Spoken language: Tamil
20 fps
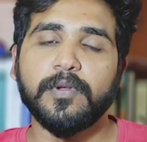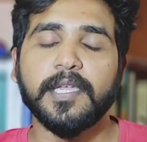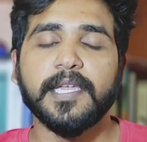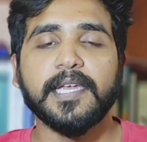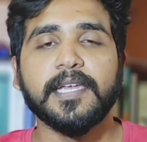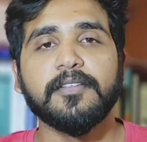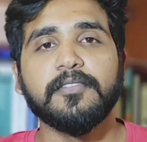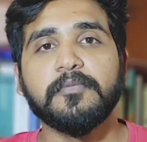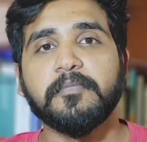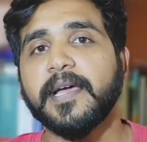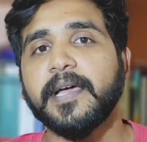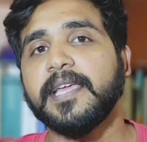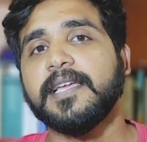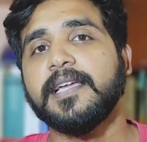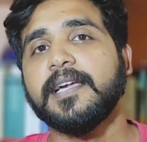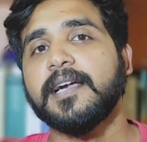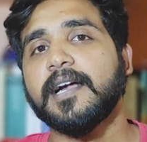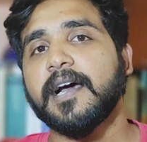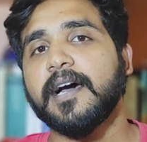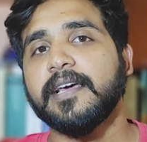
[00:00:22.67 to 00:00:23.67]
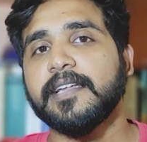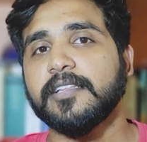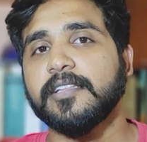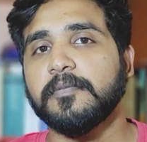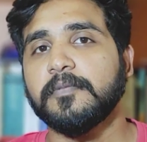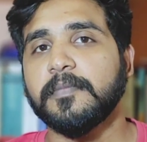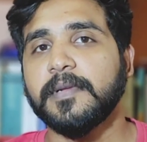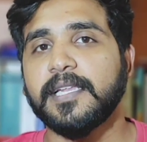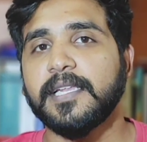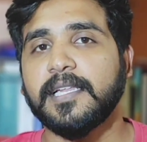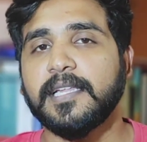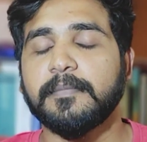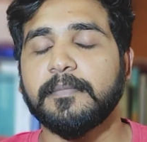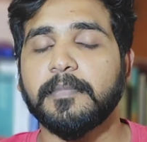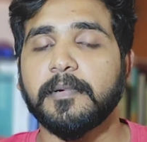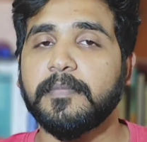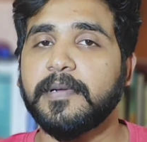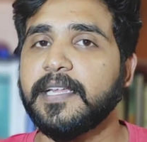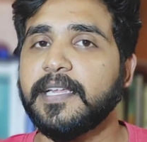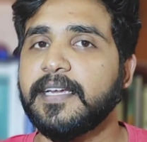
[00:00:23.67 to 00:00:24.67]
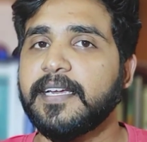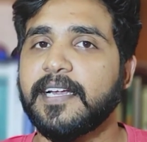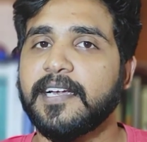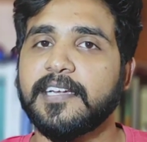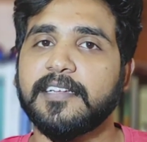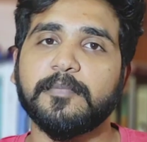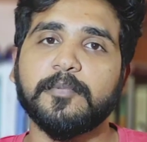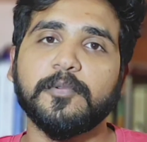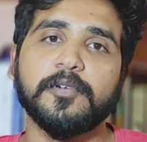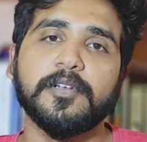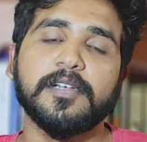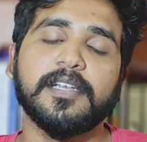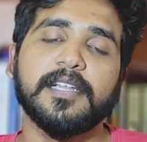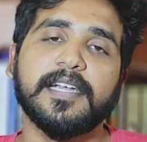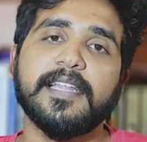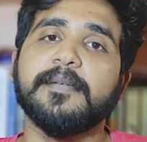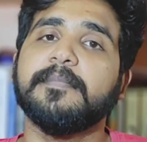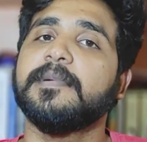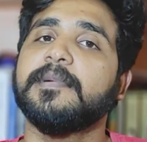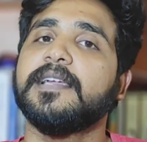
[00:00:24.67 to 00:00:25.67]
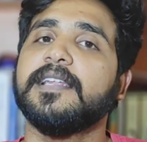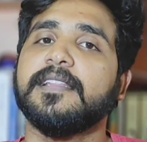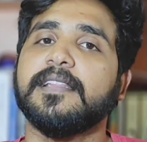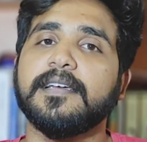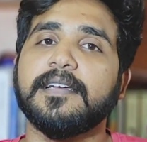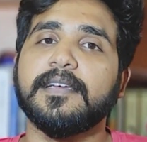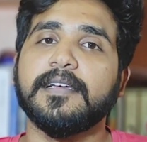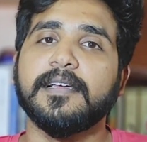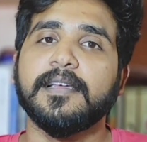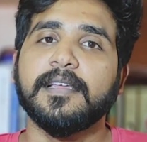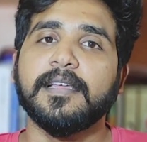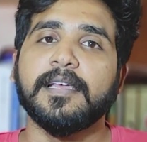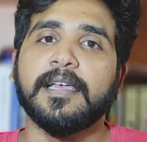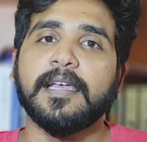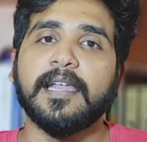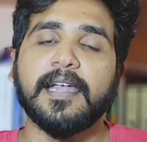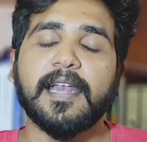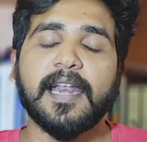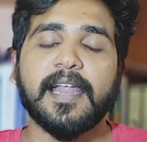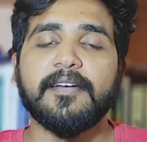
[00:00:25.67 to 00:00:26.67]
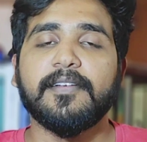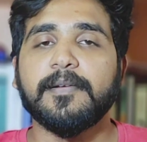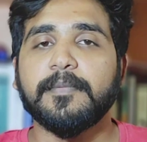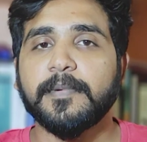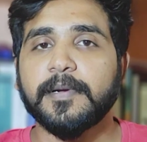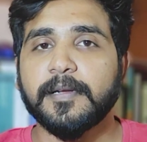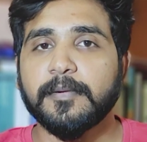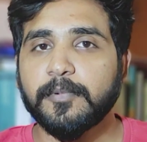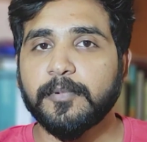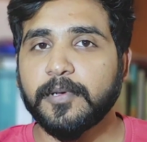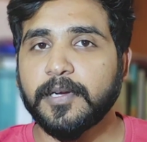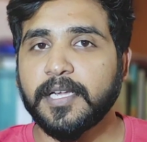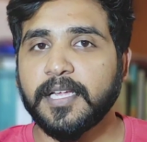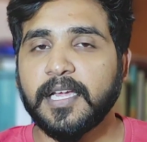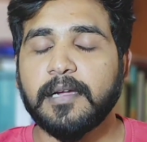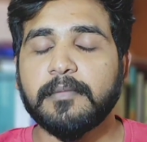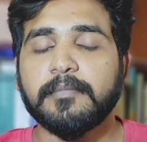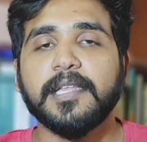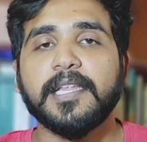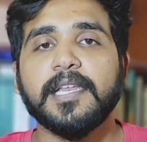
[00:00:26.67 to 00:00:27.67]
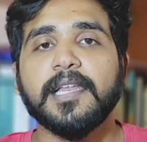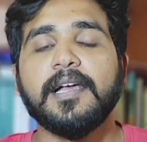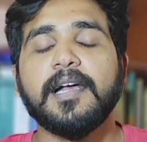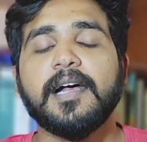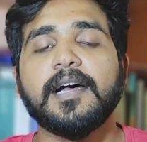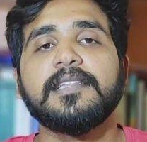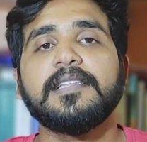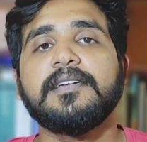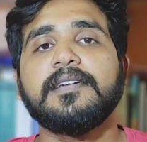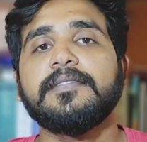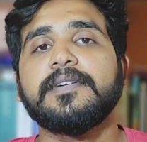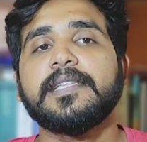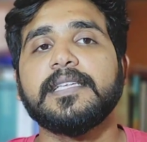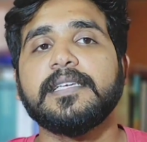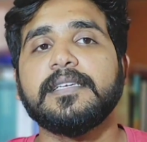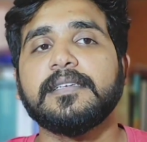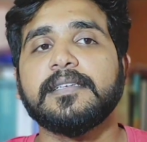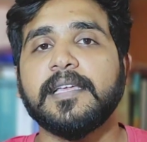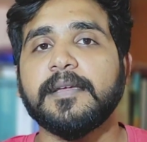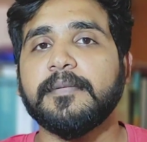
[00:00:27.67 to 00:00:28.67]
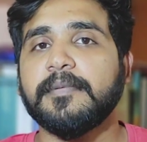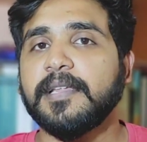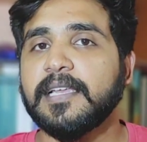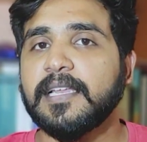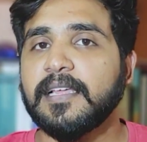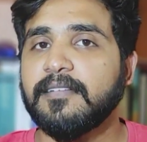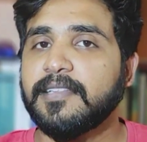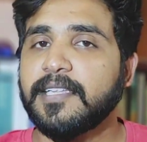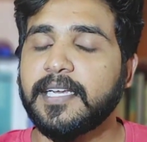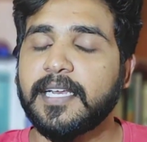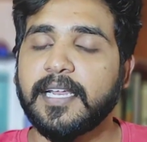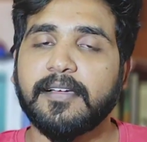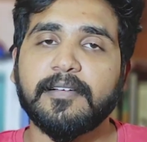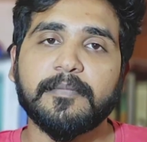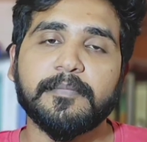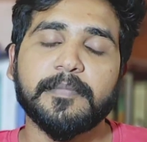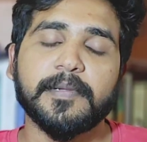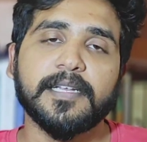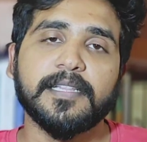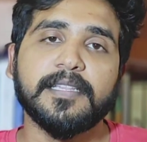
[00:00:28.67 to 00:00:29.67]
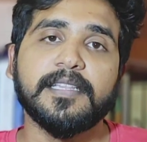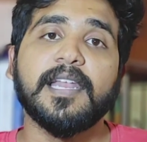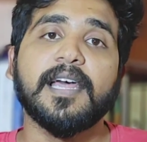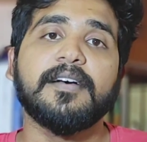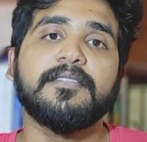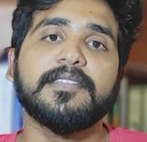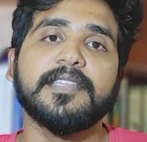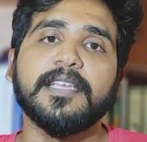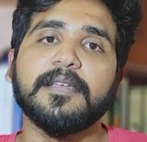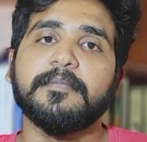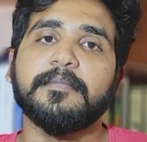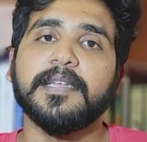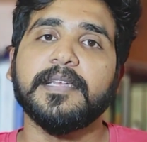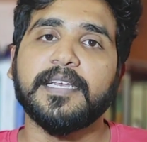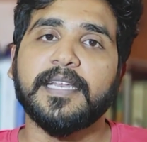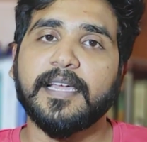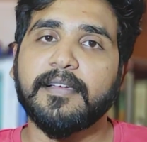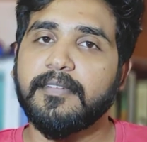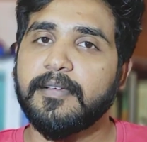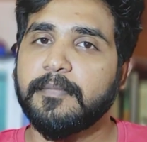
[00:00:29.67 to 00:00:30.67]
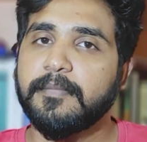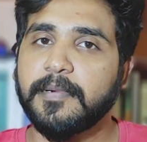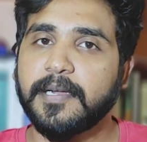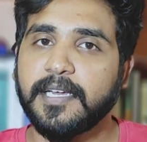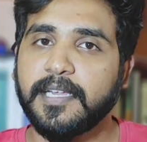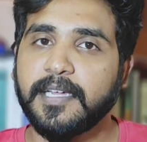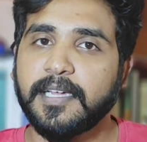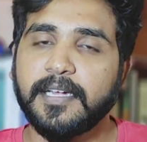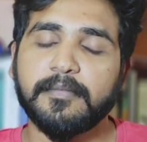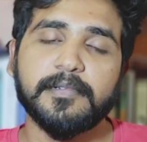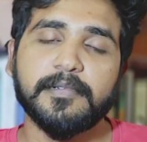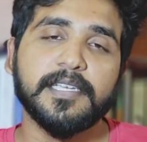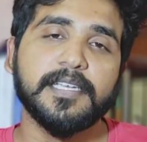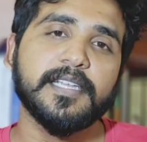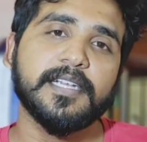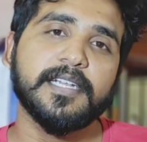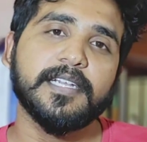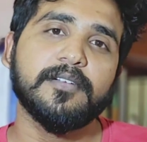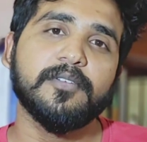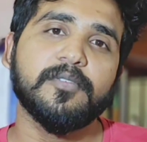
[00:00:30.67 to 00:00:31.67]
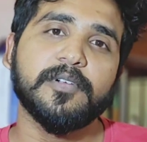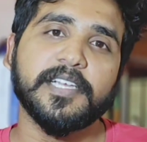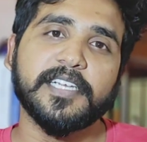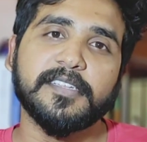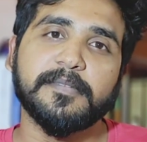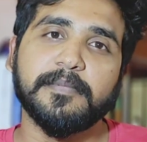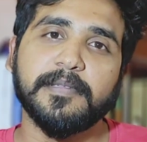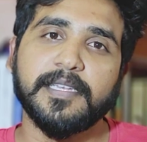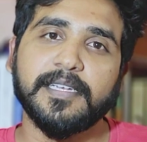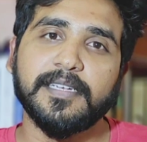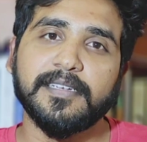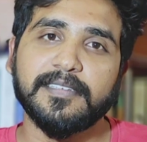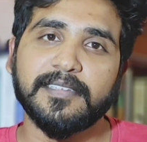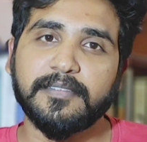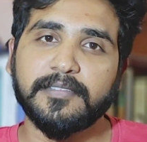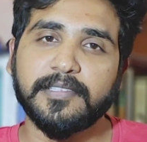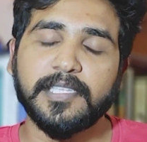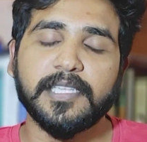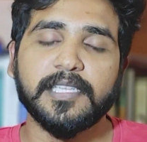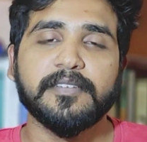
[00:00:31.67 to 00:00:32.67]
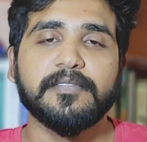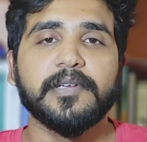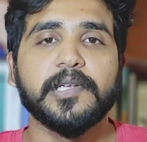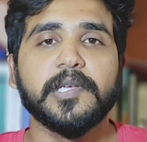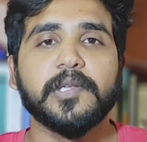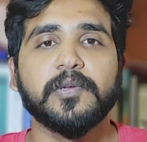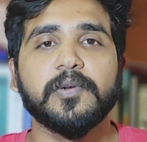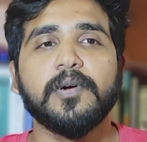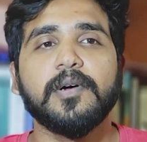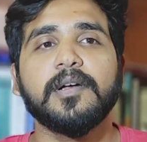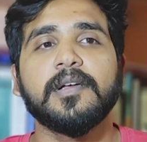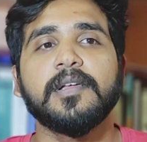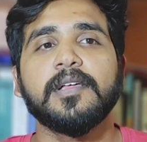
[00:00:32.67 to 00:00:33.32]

கிட்டே வந்து பைக் கார் எதுவுமே இல்லை பப்ளிக் ட்ரான்ஸ்போர்ட் ரிலே பண்ணி தான் ட்ராவல் பண்ண போகிறேன் அப்படின்னா அதுக்கு வந்து எப்படியெல்லாம் வந்து ட்ராவல் பண்ணுறது நான் வந்து எப்படி ட்ராவல் பண்ணேன் அப்படிங்கிற என்னோடய எக்ஸ்பீரியன்ஸ் தான் வந்து இந்த வீடியோ